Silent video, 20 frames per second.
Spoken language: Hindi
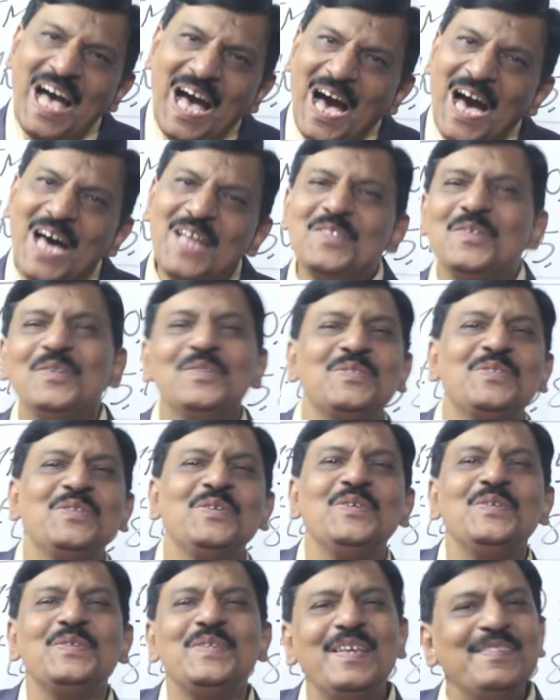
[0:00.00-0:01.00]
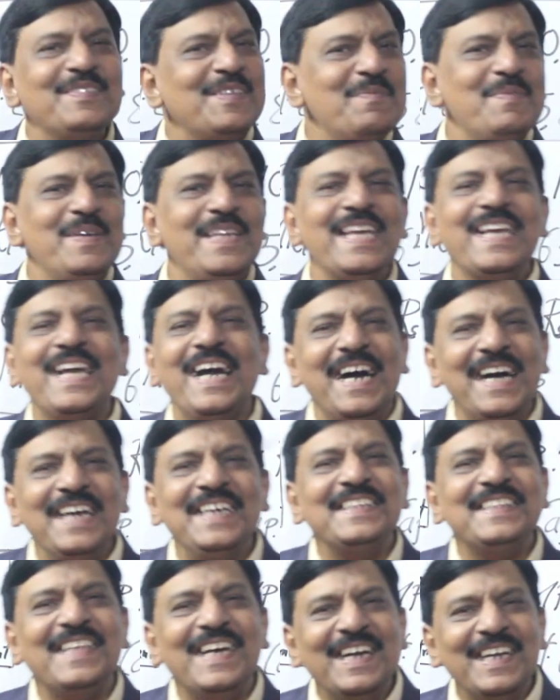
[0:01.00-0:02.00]
हाँ दोस्तों जैसे मैंने कहा
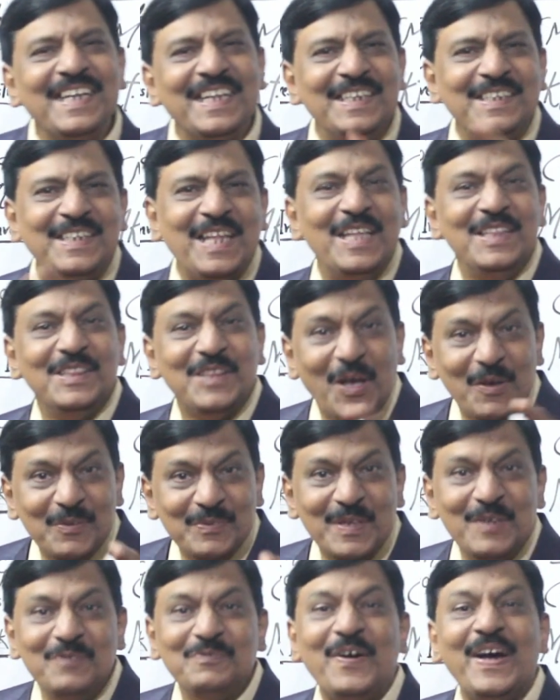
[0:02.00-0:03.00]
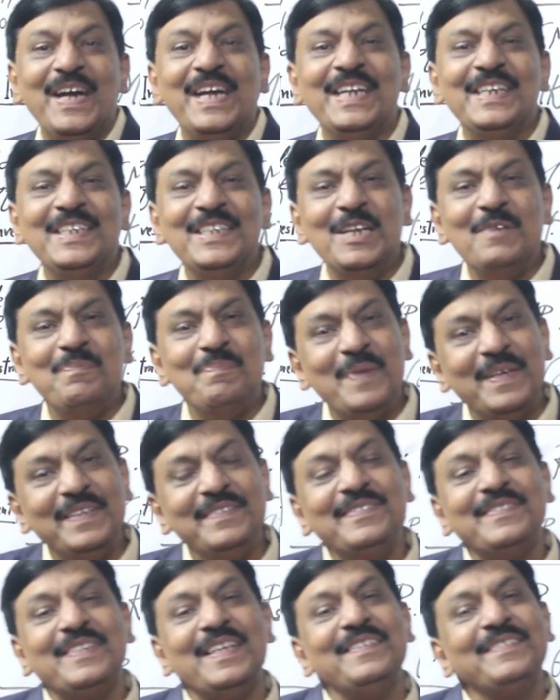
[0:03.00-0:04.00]
ही था कि 10,500
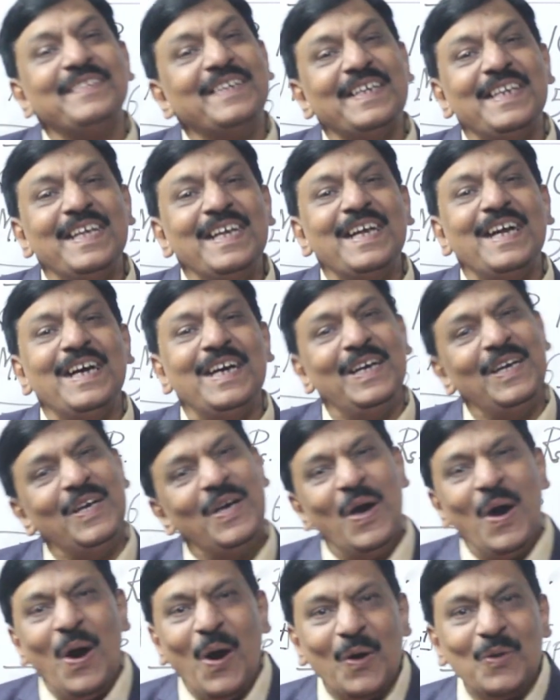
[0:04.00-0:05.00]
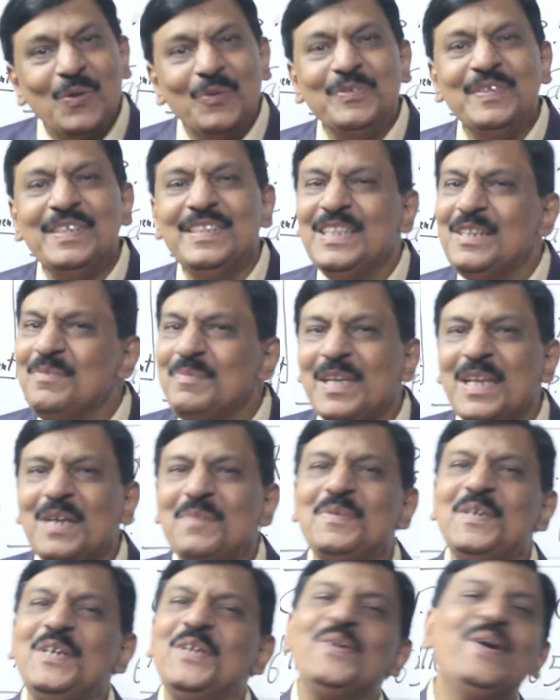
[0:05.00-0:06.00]
प्लस टच करेगा और उसी दिन मेरा
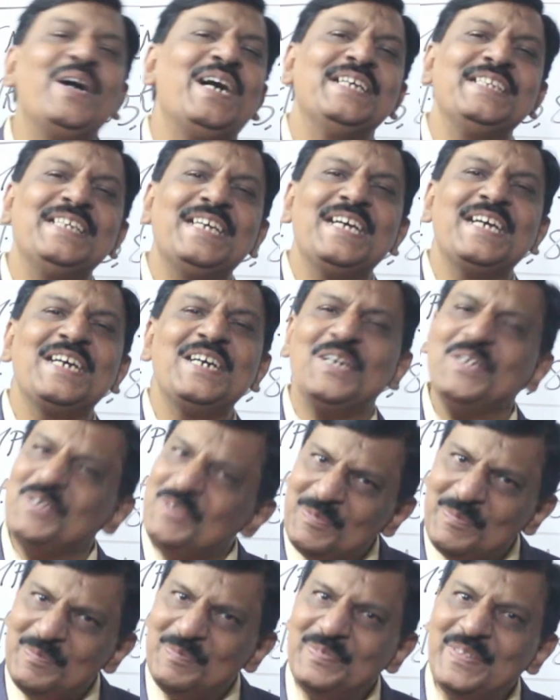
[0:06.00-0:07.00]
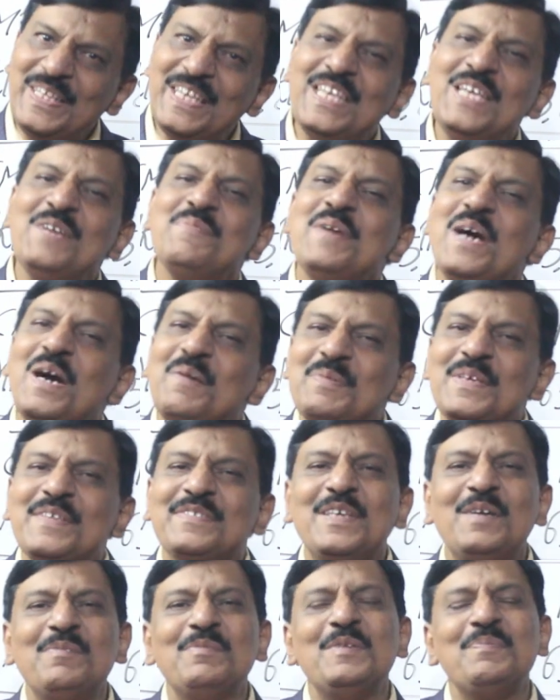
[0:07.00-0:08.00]
वीडियो आ जाएगा देखिए मैं आपके
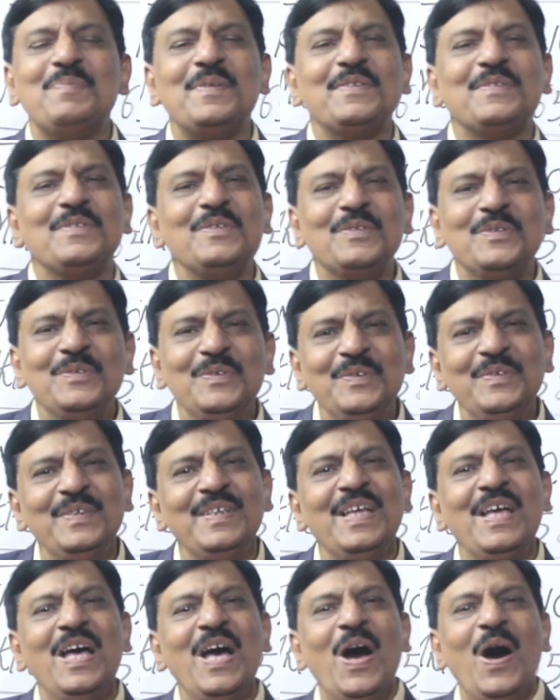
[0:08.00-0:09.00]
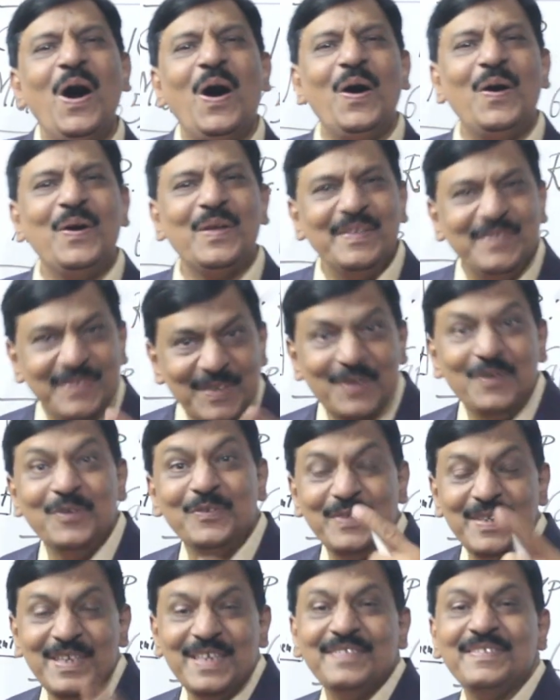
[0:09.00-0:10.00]
सामने प्रस्तुत हूँ और इसी
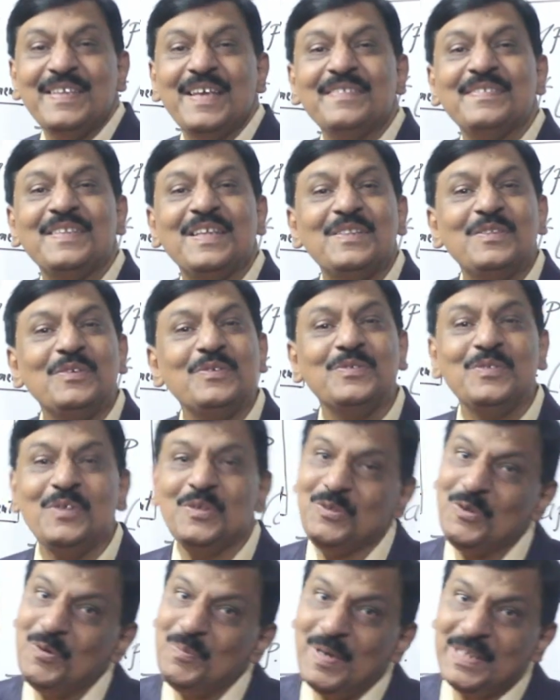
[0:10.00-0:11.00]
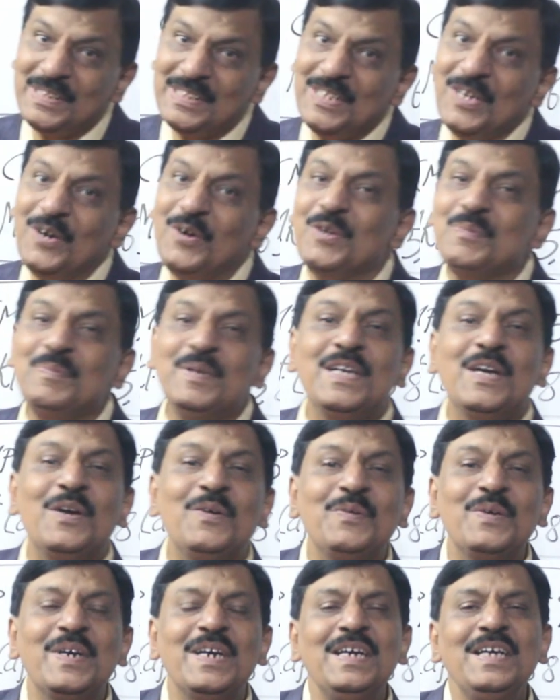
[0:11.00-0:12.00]
खुशी के साथ साथ दोस्तों दो बातें और भी
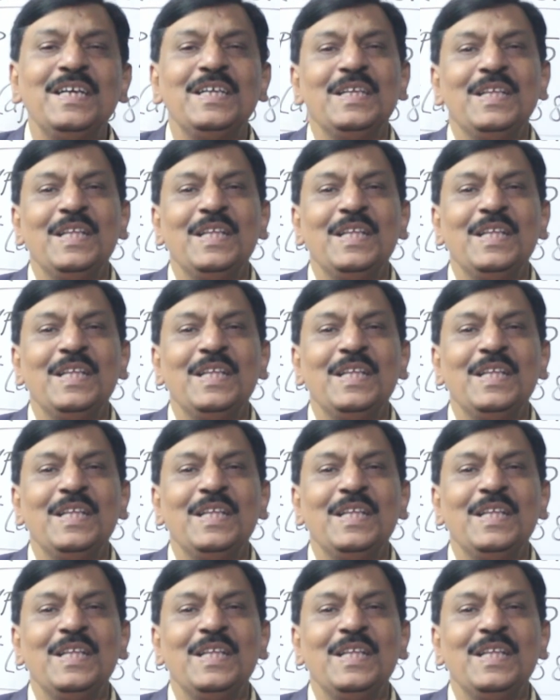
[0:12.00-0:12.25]
कहूँगा